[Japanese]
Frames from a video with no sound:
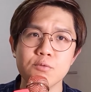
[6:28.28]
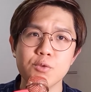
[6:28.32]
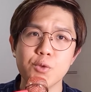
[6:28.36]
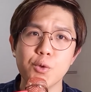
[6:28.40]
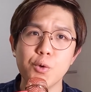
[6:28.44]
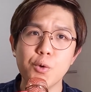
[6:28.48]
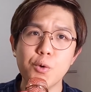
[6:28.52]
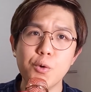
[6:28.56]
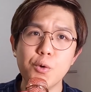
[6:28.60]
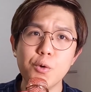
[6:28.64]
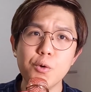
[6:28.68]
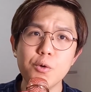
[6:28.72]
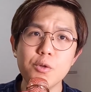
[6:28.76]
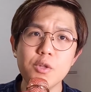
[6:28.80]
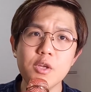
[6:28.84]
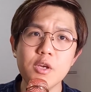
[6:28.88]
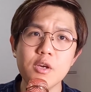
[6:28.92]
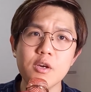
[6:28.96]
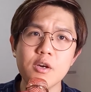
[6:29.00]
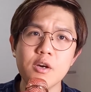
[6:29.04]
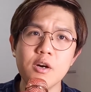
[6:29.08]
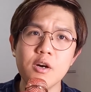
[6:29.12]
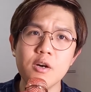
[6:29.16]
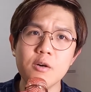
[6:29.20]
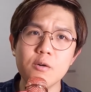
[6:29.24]
ところで
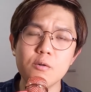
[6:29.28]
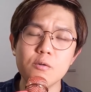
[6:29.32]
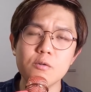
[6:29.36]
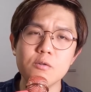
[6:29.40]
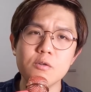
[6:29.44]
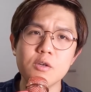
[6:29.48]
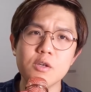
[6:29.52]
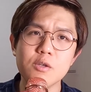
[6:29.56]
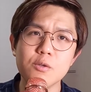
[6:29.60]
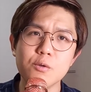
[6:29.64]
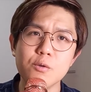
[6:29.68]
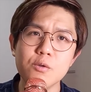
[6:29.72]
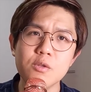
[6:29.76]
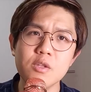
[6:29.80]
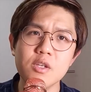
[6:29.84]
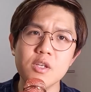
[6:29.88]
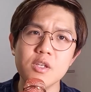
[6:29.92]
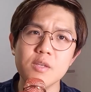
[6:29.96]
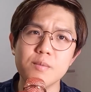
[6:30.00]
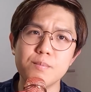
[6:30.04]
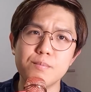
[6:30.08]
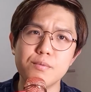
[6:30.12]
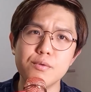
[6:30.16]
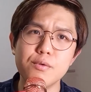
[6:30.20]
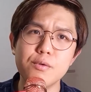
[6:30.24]
韓国がそんなに
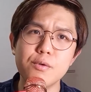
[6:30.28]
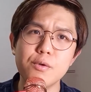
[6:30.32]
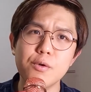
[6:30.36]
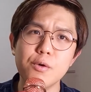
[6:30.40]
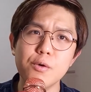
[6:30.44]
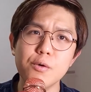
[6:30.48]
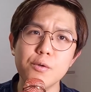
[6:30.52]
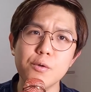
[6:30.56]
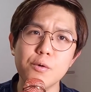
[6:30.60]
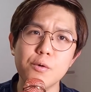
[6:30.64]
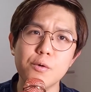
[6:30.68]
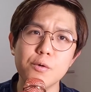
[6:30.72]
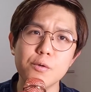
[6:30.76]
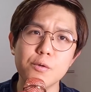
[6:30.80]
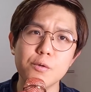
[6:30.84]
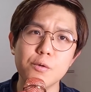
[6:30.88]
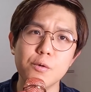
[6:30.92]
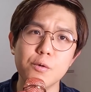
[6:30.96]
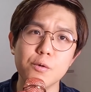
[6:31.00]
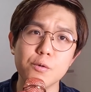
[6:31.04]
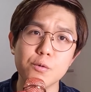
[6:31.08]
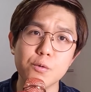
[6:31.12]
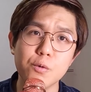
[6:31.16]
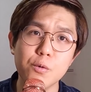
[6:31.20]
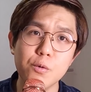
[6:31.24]
仏教のこと
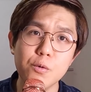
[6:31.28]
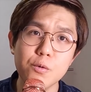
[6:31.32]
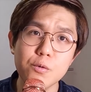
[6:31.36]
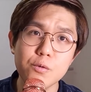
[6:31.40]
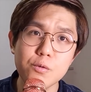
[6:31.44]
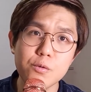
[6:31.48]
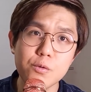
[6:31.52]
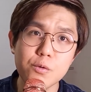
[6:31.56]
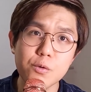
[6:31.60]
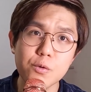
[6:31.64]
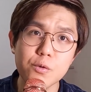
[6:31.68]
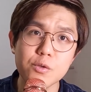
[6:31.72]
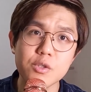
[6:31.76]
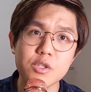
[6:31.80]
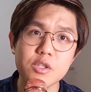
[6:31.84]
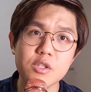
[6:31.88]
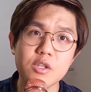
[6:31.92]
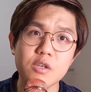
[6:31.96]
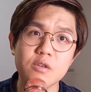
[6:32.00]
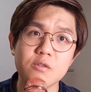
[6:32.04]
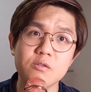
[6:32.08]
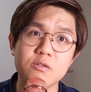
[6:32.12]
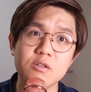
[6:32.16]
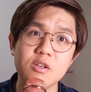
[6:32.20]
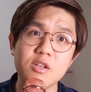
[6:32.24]
を尊重して
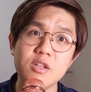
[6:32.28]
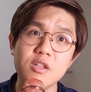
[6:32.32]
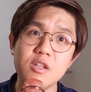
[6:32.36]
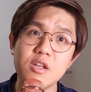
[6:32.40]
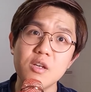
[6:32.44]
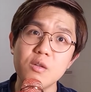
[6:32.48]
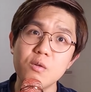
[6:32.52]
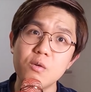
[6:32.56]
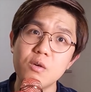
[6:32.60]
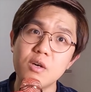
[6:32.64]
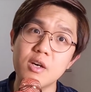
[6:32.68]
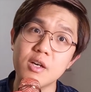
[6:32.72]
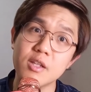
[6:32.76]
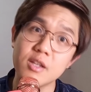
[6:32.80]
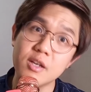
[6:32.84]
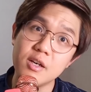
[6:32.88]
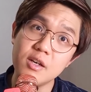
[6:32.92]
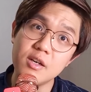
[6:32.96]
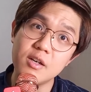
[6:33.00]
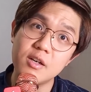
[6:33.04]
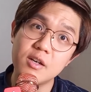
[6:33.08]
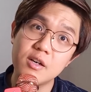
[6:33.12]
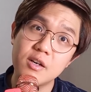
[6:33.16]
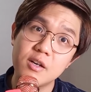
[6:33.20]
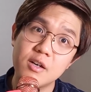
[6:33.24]
くれたのか
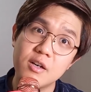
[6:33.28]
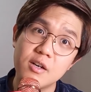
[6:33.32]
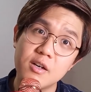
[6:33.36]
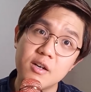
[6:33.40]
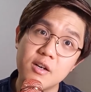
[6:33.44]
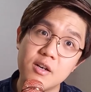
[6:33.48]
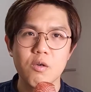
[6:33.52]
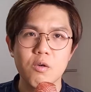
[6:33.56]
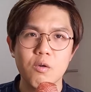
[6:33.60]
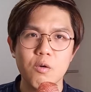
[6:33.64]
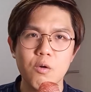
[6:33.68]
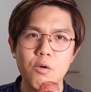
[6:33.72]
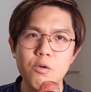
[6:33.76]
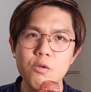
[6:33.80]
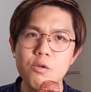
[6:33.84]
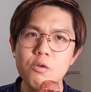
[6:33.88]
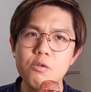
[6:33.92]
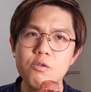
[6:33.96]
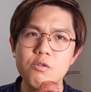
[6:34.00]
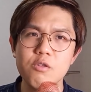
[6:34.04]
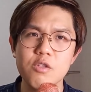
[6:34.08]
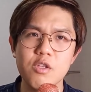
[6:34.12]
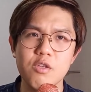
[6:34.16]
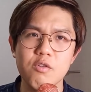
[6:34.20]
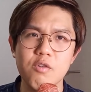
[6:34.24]
なこの
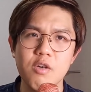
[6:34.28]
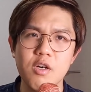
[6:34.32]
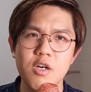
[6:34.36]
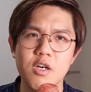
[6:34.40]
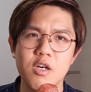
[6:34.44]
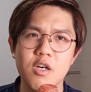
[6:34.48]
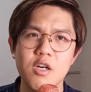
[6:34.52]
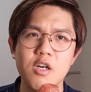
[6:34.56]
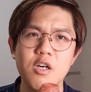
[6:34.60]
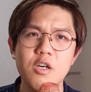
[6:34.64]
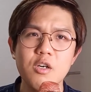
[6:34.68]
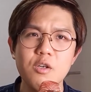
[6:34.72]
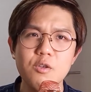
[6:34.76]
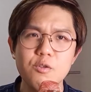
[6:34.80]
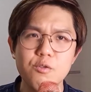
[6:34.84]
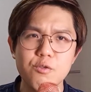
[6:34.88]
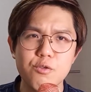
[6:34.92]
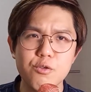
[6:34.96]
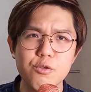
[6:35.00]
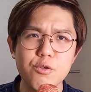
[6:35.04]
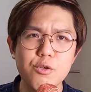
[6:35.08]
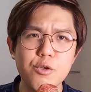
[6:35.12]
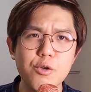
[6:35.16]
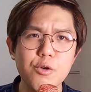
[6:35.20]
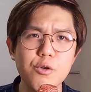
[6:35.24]
国は
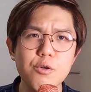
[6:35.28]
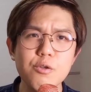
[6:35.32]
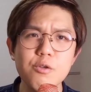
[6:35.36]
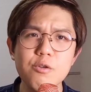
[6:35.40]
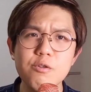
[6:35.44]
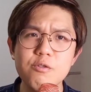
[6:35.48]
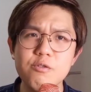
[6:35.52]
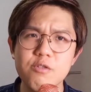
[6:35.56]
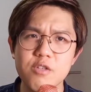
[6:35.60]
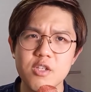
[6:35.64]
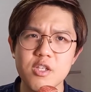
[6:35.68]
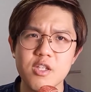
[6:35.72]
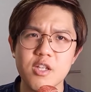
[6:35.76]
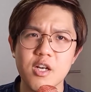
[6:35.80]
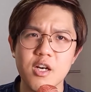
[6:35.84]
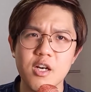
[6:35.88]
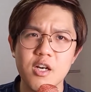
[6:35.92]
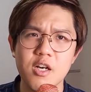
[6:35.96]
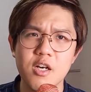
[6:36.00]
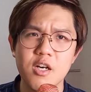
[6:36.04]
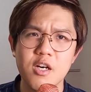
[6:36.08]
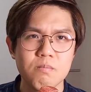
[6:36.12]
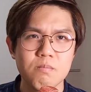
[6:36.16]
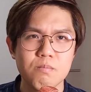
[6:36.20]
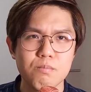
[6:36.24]
儒教の国だ。
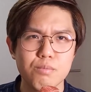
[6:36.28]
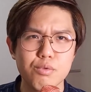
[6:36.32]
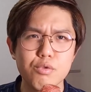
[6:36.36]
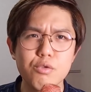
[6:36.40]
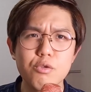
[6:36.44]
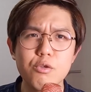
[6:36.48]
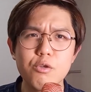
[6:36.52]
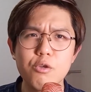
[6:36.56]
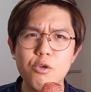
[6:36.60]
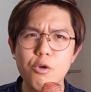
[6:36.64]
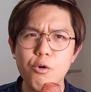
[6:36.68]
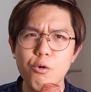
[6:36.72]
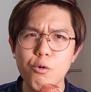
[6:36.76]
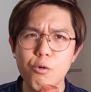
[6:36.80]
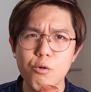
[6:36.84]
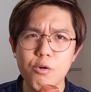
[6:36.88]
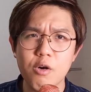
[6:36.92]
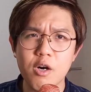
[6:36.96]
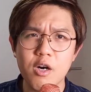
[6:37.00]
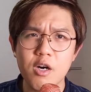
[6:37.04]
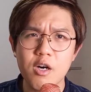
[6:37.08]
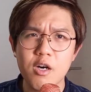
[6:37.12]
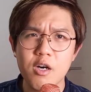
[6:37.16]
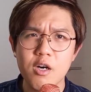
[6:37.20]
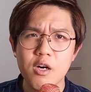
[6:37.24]
仏教
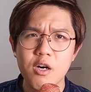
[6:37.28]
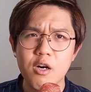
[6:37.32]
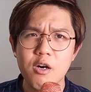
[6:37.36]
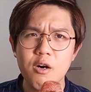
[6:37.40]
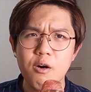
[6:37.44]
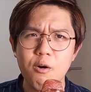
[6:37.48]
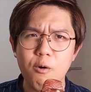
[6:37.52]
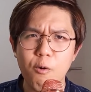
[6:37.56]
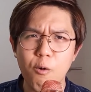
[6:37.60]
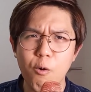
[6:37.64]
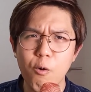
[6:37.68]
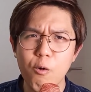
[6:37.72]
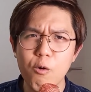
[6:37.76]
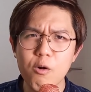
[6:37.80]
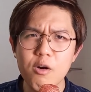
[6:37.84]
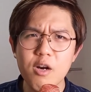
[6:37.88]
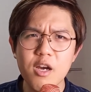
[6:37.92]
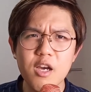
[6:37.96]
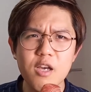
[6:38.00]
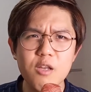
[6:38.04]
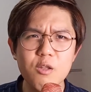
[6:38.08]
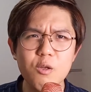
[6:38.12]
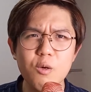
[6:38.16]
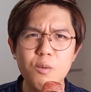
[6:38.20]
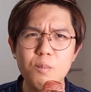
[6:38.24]
は高
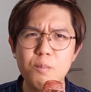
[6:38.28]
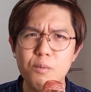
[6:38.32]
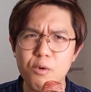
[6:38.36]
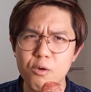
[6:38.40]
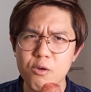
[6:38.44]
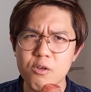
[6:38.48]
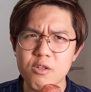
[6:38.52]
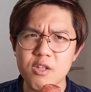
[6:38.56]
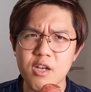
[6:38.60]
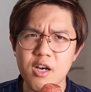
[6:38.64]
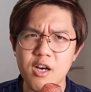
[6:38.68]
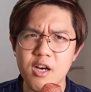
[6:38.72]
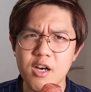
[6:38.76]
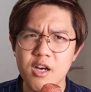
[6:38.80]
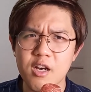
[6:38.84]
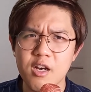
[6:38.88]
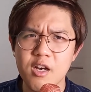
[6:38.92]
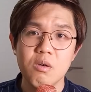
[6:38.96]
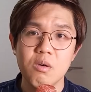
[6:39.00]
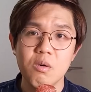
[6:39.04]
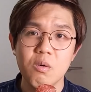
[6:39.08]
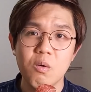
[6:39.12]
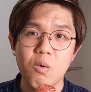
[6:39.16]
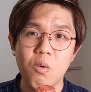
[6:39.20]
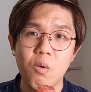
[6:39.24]
麗のものだ。
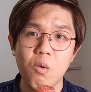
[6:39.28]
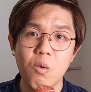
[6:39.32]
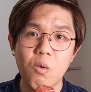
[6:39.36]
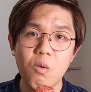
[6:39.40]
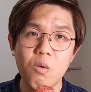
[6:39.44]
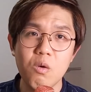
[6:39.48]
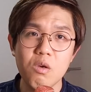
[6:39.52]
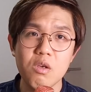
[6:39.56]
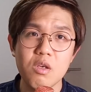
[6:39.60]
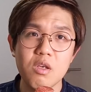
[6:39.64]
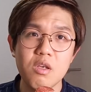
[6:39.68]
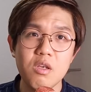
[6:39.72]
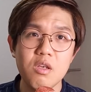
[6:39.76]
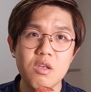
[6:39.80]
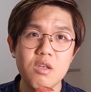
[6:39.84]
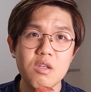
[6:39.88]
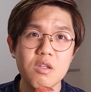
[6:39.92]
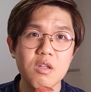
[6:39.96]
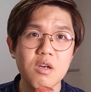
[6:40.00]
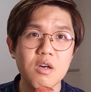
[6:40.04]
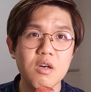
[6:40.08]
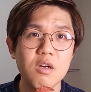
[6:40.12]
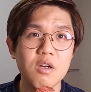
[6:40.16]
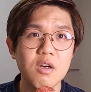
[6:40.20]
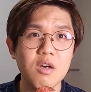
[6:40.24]
こう言い
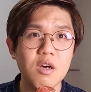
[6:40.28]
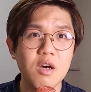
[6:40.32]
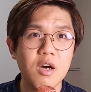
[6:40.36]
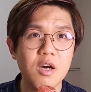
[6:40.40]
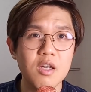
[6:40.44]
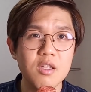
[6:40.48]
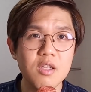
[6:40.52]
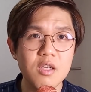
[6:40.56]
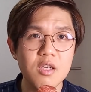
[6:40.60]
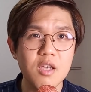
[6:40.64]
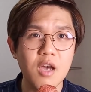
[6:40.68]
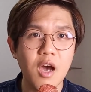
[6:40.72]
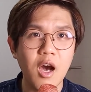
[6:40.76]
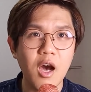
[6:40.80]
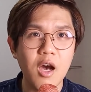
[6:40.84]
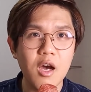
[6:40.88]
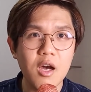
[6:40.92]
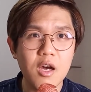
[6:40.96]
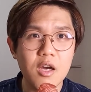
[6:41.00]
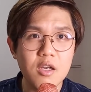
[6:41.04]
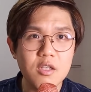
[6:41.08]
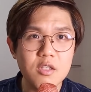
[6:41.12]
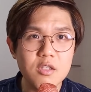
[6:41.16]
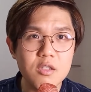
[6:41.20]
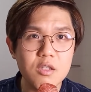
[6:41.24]
ながらかなり破
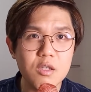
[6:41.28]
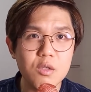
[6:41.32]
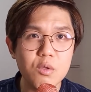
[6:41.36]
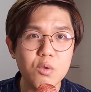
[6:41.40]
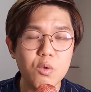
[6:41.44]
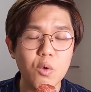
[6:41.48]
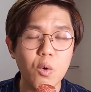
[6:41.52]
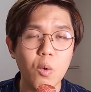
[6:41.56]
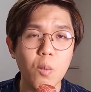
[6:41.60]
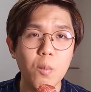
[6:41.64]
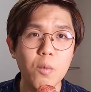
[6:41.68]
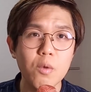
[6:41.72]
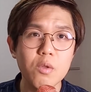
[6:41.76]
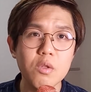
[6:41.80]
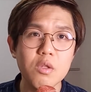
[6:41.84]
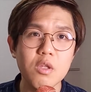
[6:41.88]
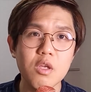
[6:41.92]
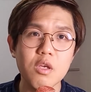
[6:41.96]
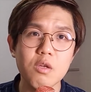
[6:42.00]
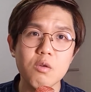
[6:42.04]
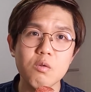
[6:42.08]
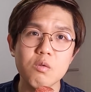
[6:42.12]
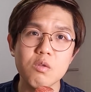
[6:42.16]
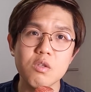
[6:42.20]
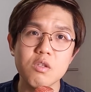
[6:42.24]
壊したと思って
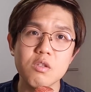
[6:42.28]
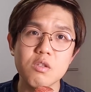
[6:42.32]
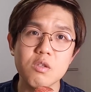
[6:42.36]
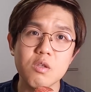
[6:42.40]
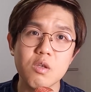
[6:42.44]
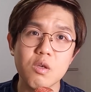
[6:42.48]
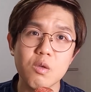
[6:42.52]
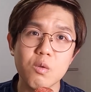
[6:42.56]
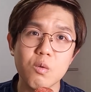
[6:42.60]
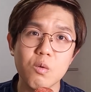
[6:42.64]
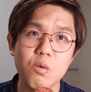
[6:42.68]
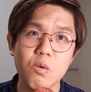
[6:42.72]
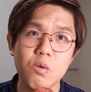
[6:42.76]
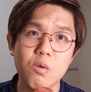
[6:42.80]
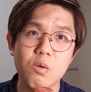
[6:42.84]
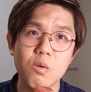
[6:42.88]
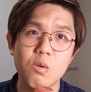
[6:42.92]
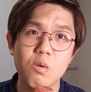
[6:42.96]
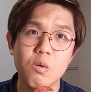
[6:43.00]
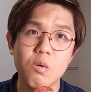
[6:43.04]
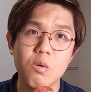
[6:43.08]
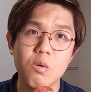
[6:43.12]
いるんですけど。